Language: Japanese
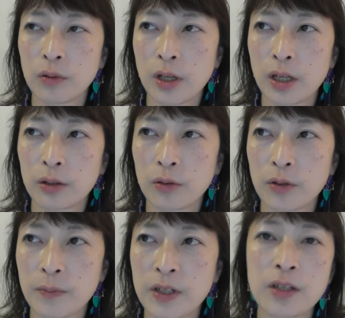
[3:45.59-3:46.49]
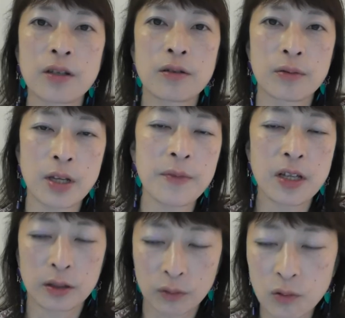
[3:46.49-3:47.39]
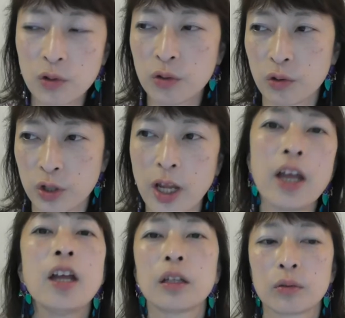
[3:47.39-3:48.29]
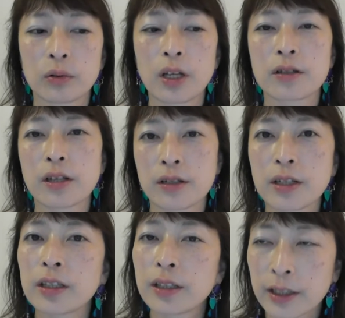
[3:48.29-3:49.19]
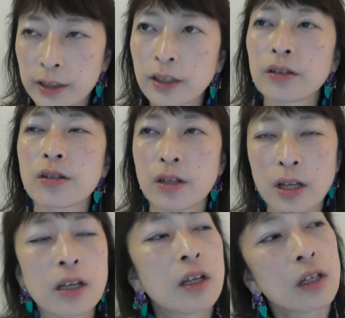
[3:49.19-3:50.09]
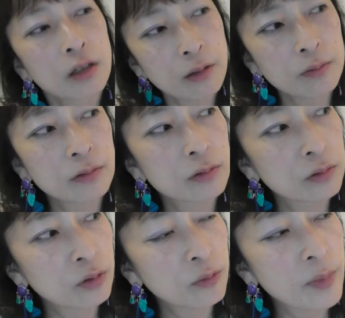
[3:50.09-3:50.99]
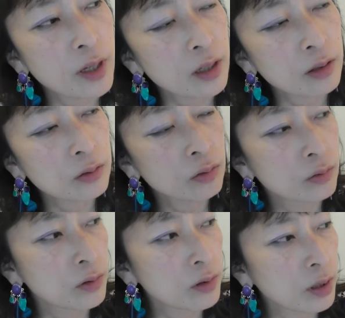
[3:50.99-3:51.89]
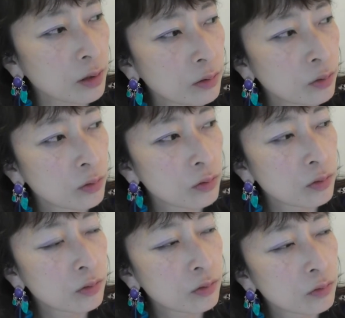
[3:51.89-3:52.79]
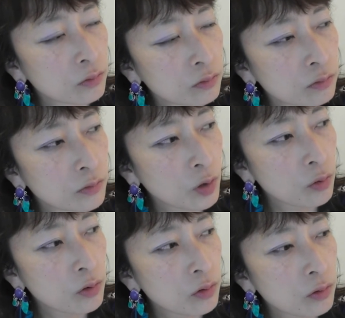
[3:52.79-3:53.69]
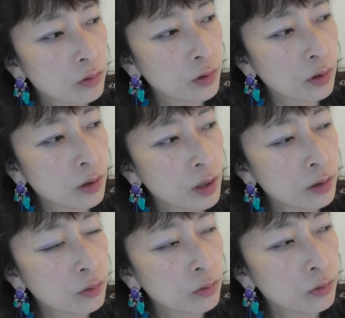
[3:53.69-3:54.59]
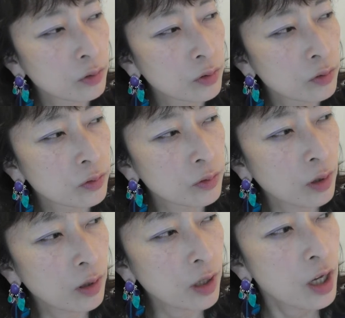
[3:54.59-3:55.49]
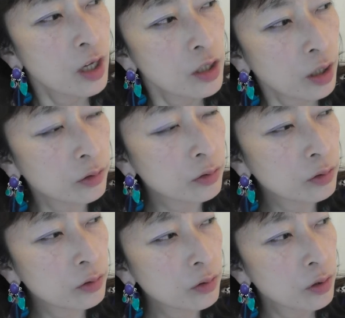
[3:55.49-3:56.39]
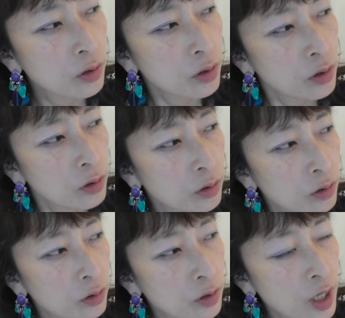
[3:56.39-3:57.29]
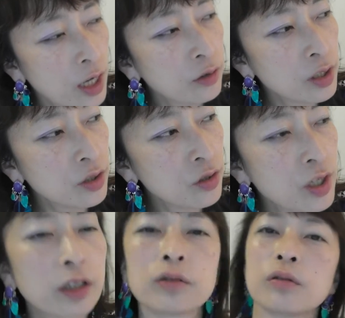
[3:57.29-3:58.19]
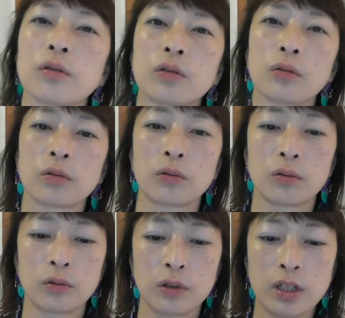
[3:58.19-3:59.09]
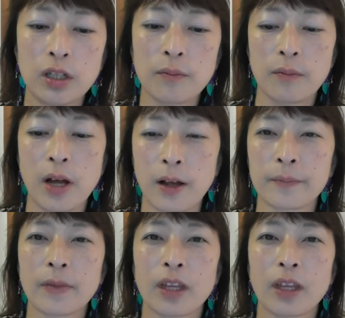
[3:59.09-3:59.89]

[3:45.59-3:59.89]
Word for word: えーと、ビジネスのセミナーの講師として登壇させていただいたんですね多分延べそうですね50、う50の1回と90だからから100200人弱の人に、まあ、